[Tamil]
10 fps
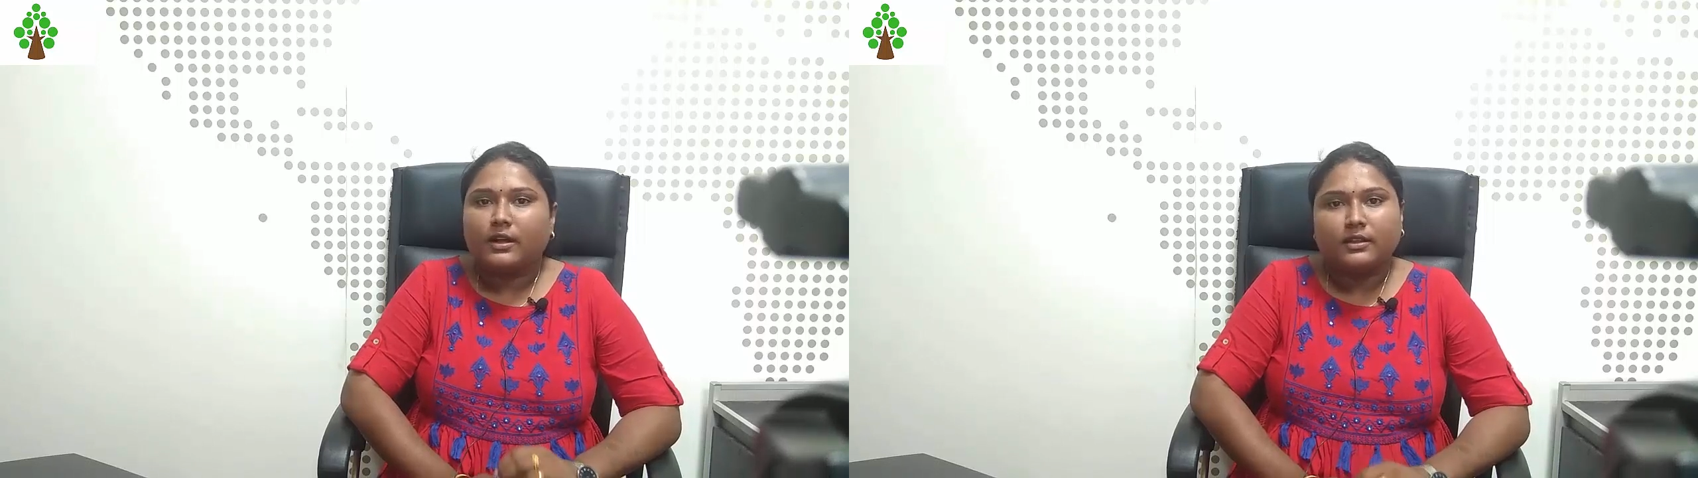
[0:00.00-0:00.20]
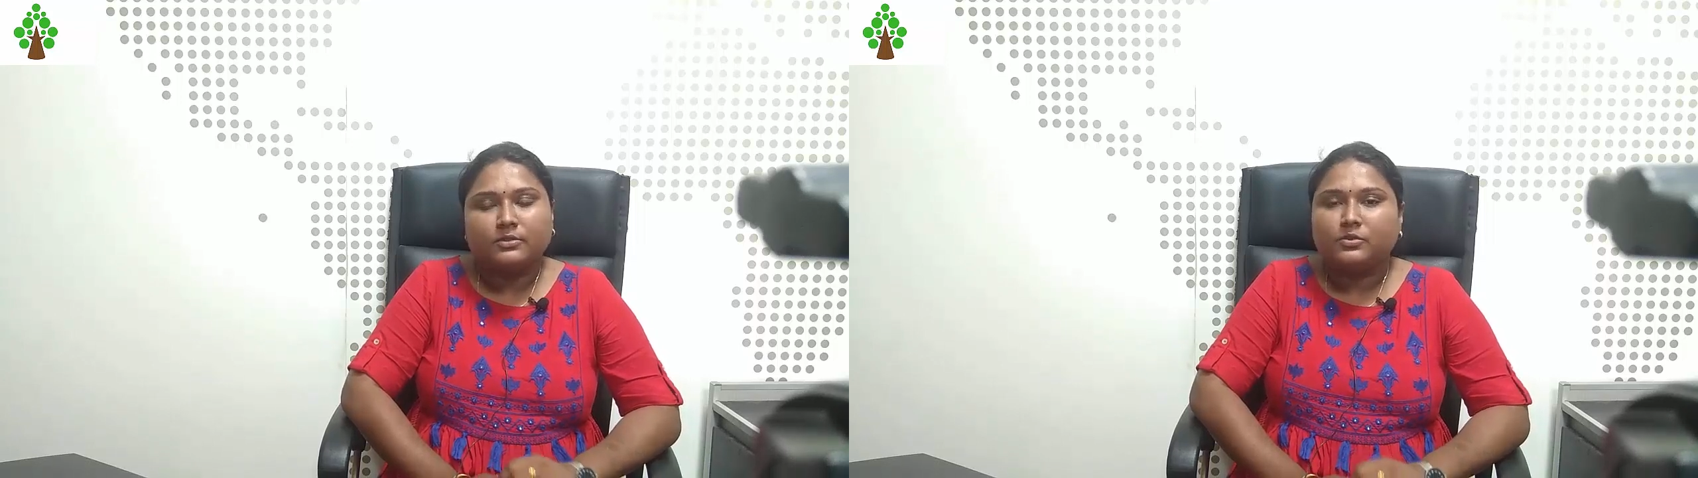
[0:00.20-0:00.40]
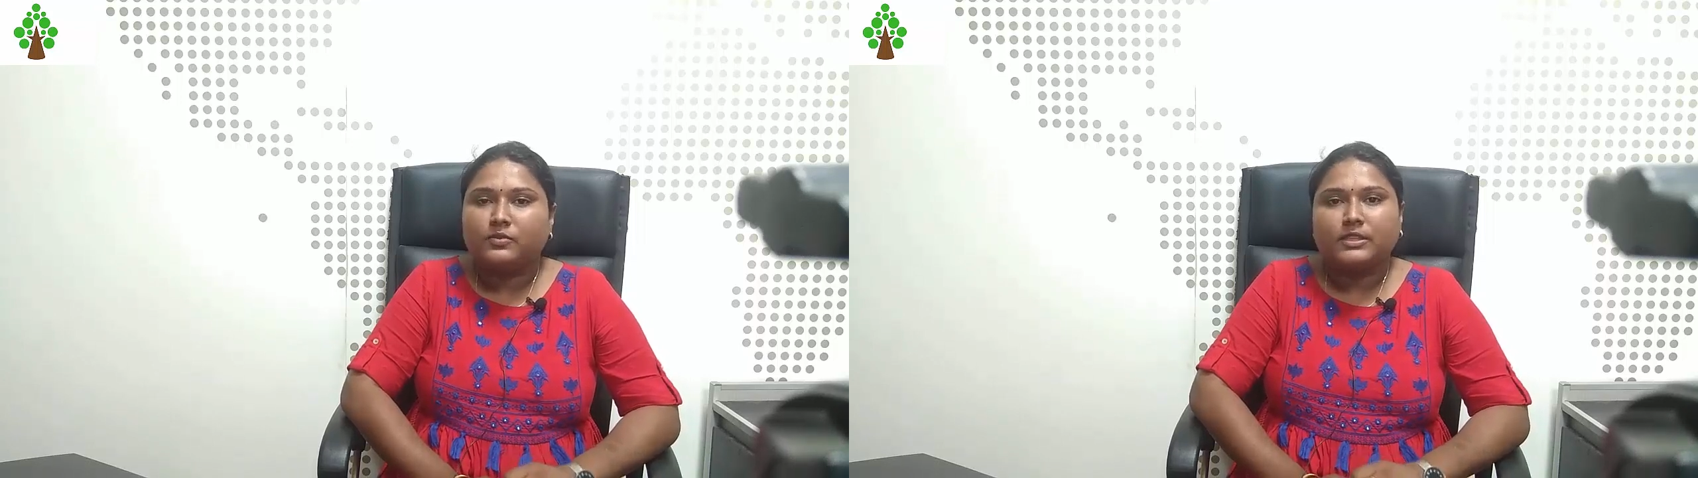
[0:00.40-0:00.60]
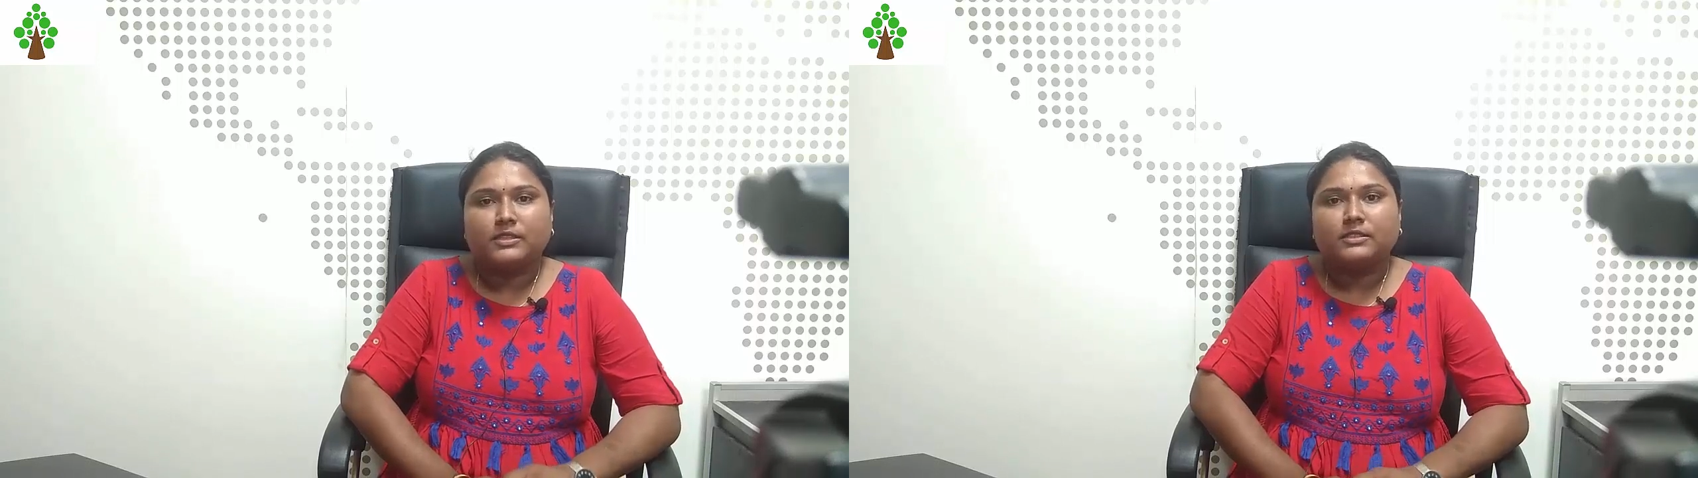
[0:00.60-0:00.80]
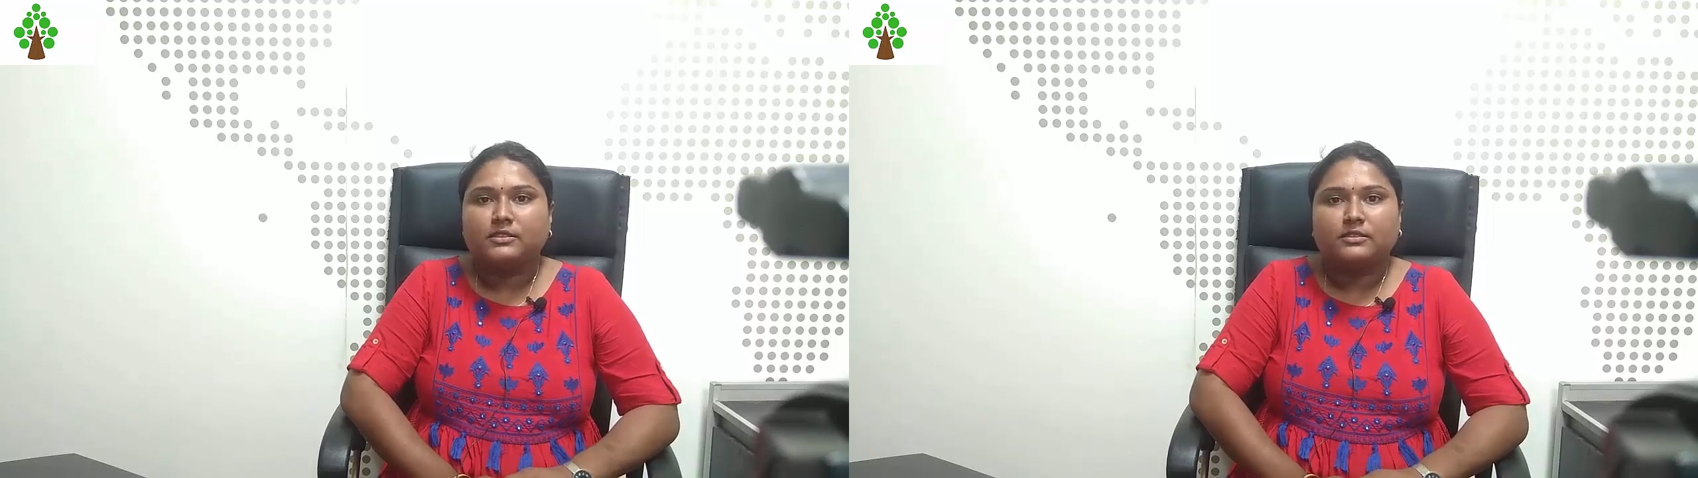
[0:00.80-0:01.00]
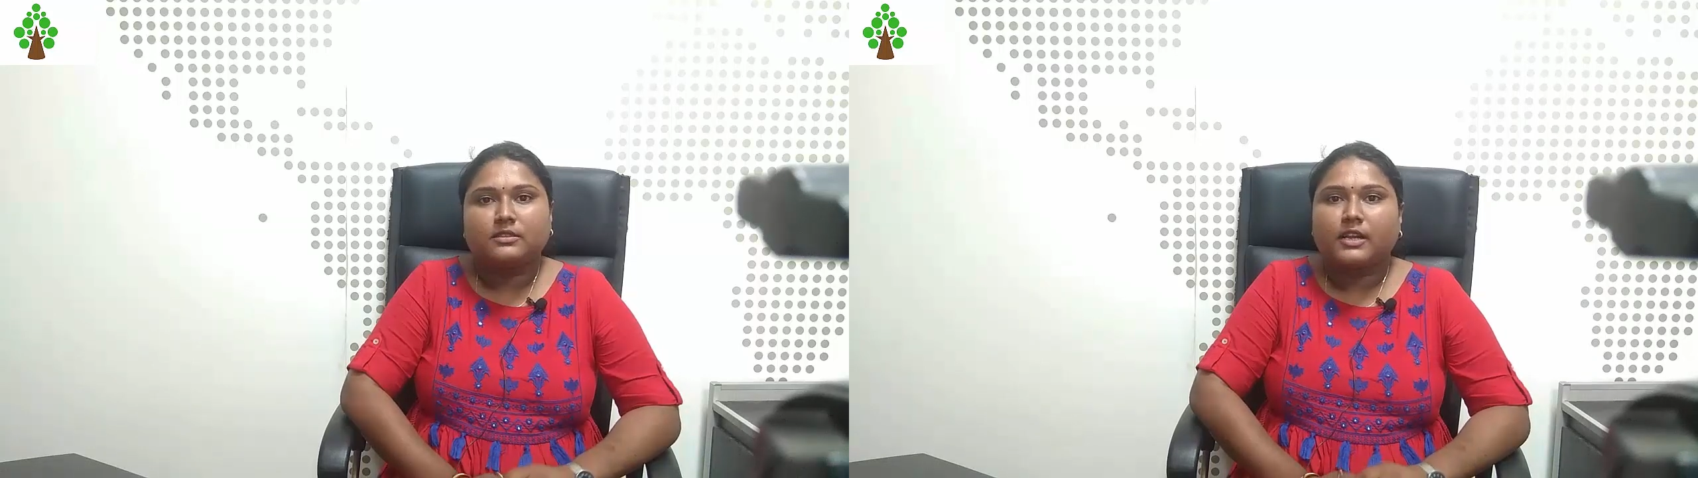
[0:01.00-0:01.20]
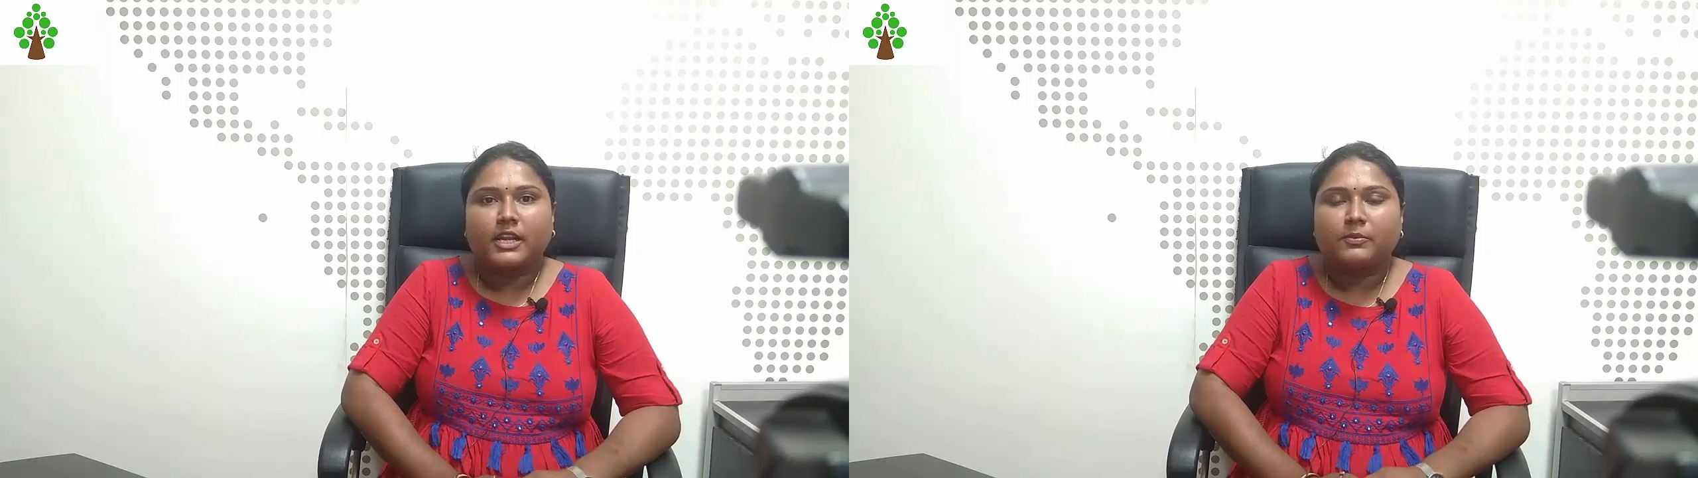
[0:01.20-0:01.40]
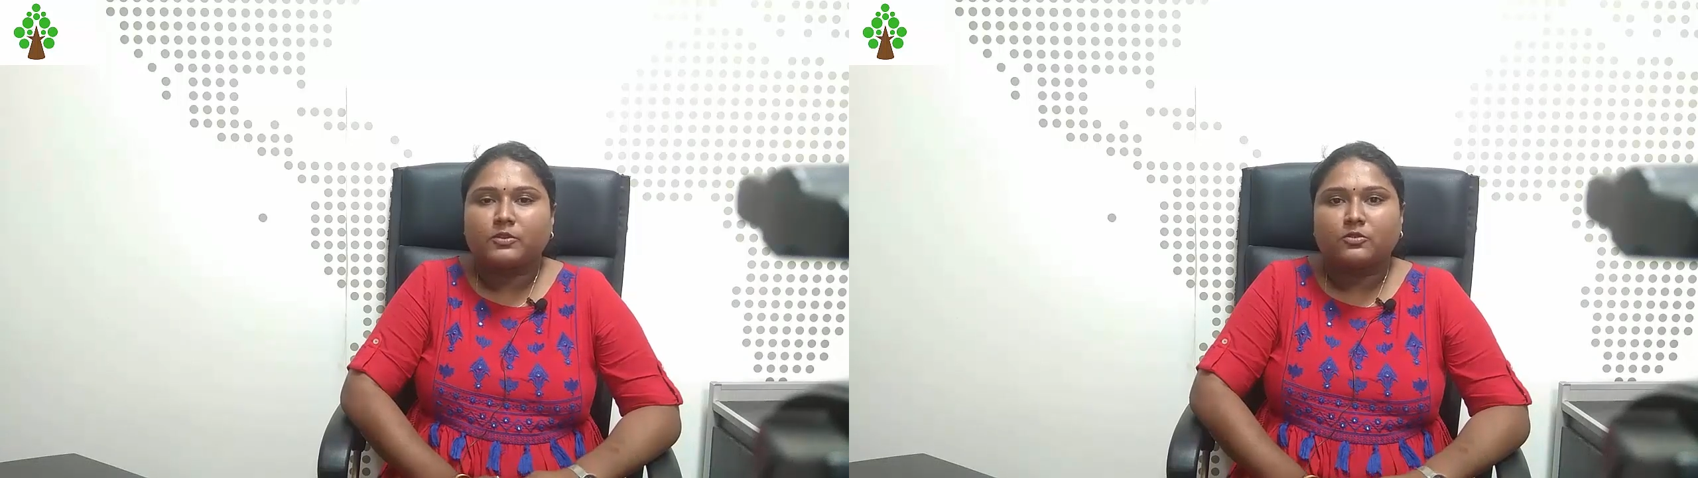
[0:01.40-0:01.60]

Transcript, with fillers: அதுவும் வந்து நான் கண்டிப்பா